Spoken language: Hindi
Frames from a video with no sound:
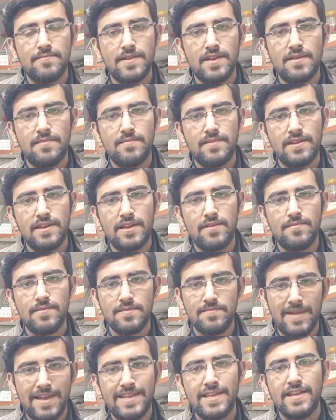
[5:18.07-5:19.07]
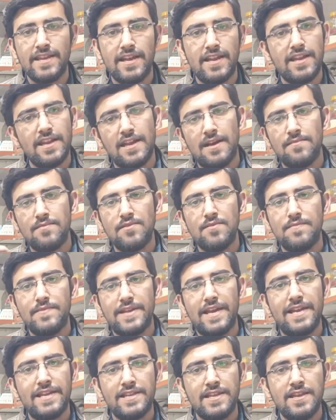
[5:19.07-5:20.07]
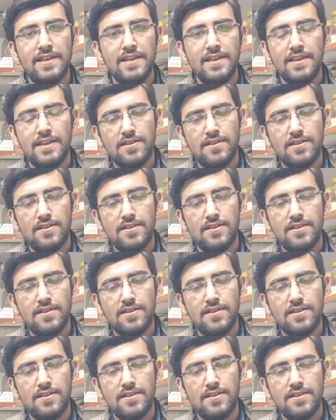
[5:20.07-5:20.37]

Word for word: के ऊपर नंबर के ऊपर मैसेज करें आपको प्राइस